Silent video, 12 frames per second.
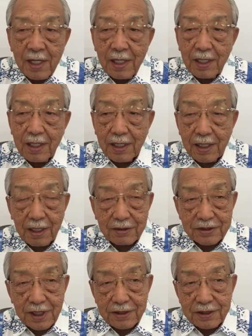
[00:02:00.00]
えー、約
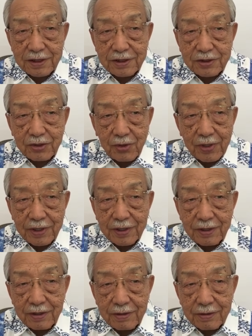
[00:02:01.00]
30兆
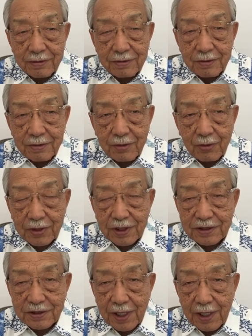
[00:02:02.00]
円ので
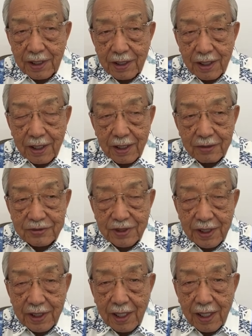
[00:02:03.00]
すね、えー、負
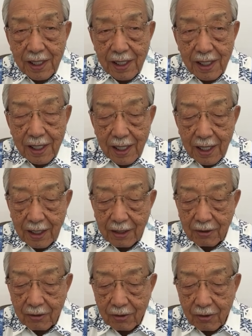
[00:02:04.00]
債が
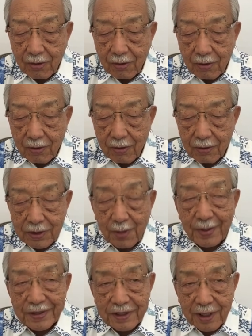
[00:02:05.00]
この溜
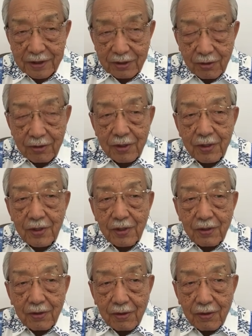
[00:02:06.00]
まった
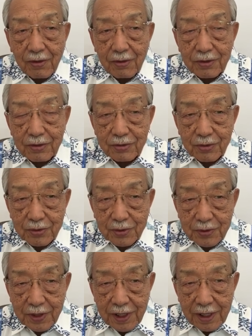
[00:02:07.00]
ということ
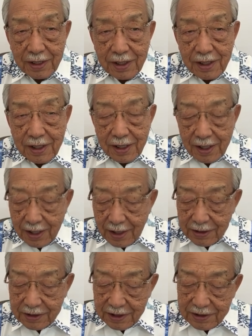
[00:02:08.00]
で。えー、
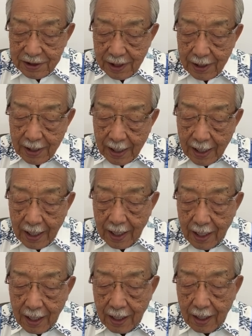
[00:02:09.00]
しかしなが
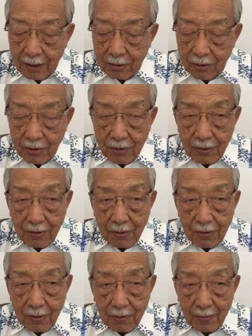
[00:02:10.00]
ら、あこ
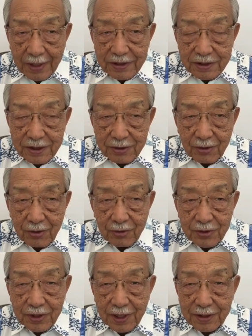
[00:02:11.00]
の毎月のよう
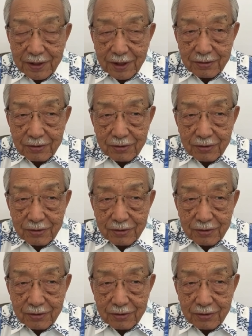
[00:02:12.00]
にやってく